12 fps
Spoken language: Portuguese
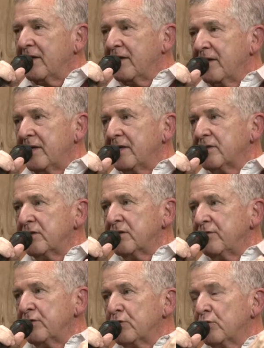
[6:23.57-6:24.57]
E esses
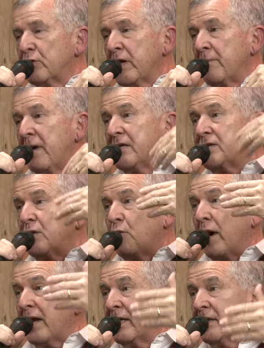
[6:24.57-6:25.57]
indivíduos que contêm mais de
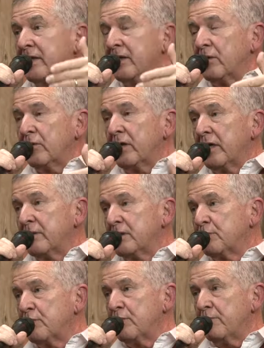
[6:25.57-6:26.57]
40 quilogramas
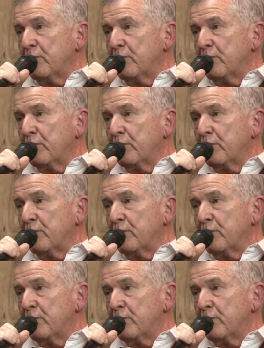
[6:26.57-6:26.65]
por,